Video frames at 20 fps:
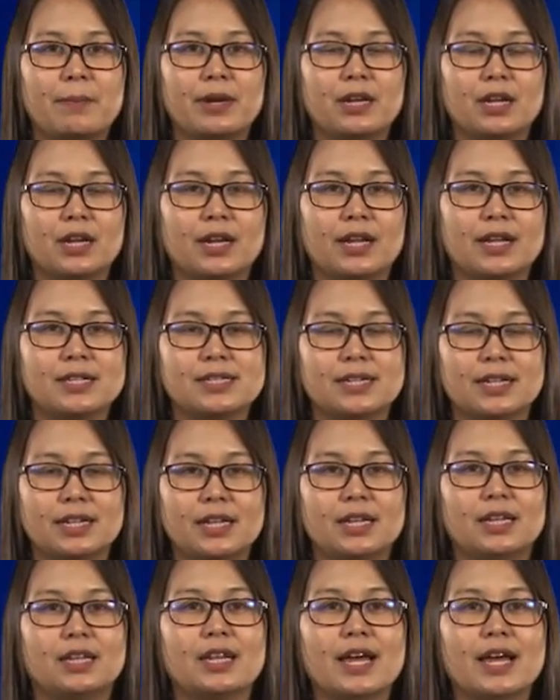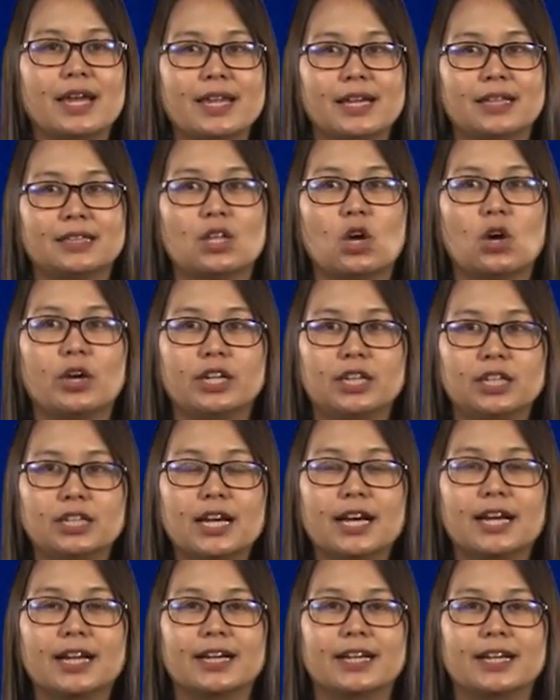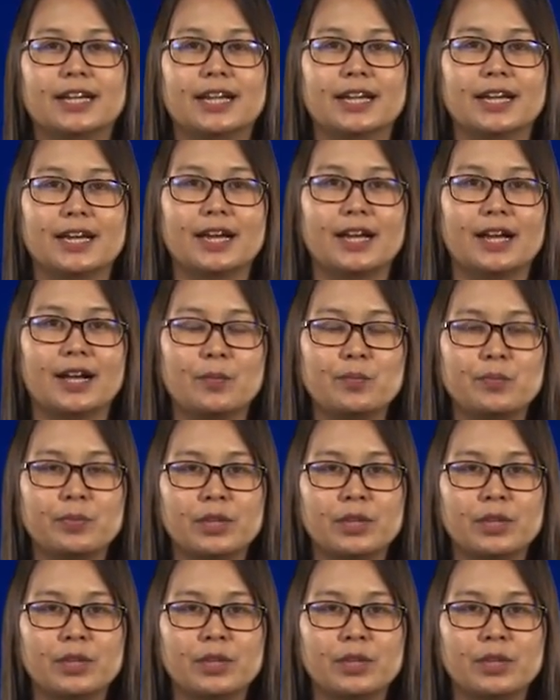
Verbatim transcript: พัฒนาเศรษฐกิจได้อย่างต่อเนื่องนะคะ